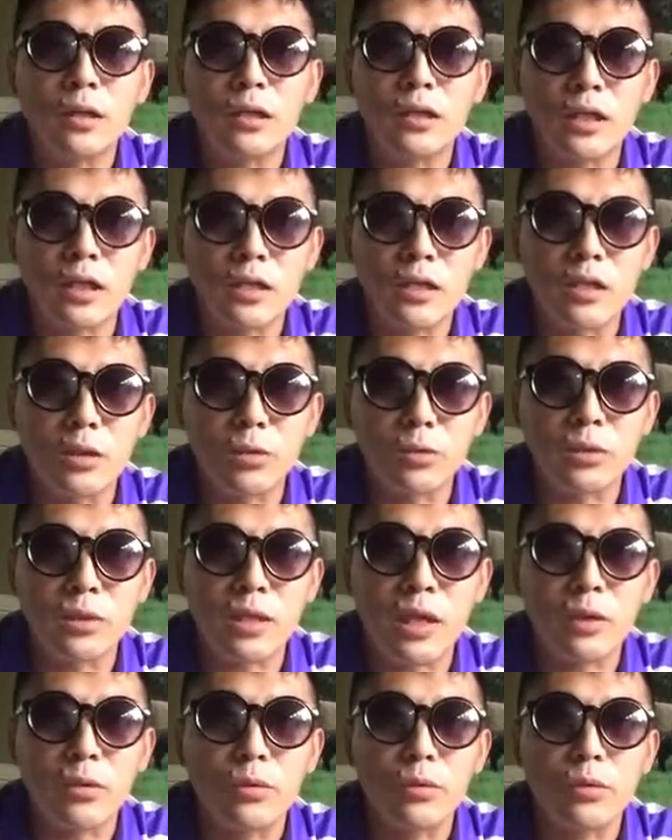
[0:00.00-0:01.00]
政治斗
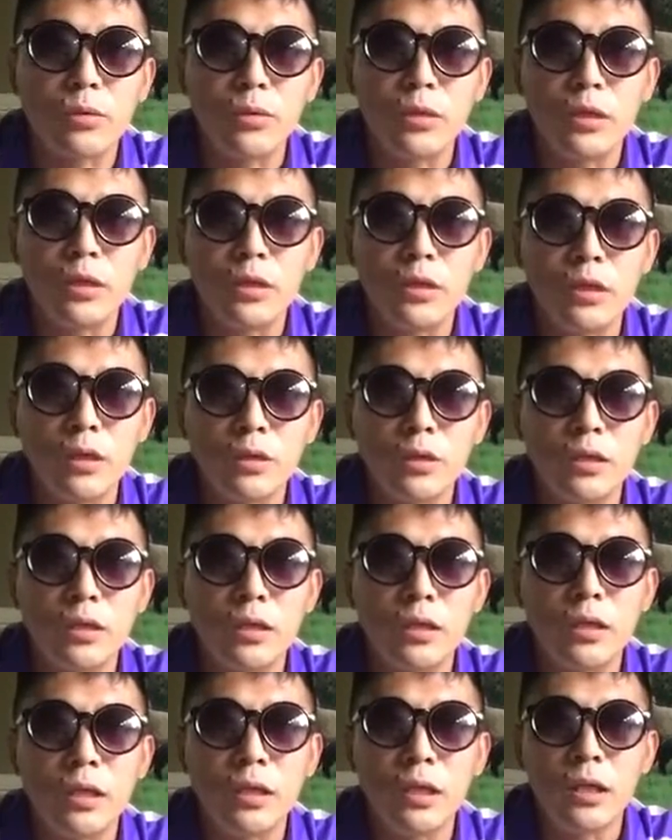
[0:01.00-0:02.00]
争当中彻
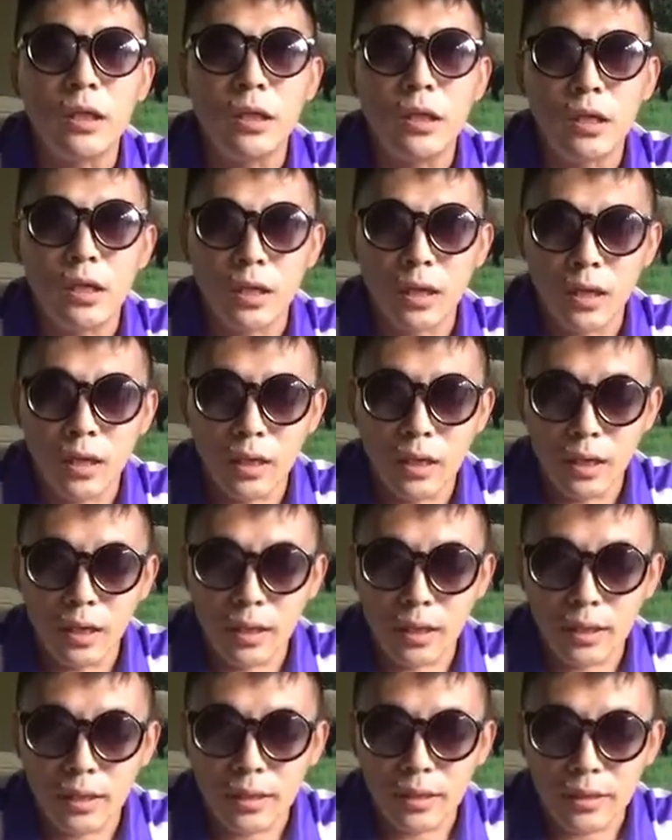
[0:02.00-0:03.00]
底
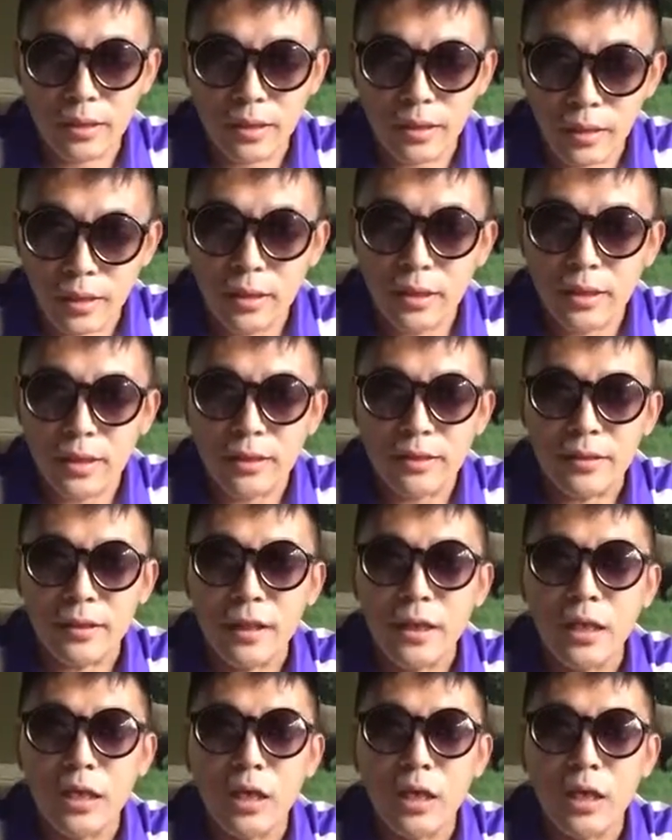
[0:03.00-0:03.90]
呃隔离。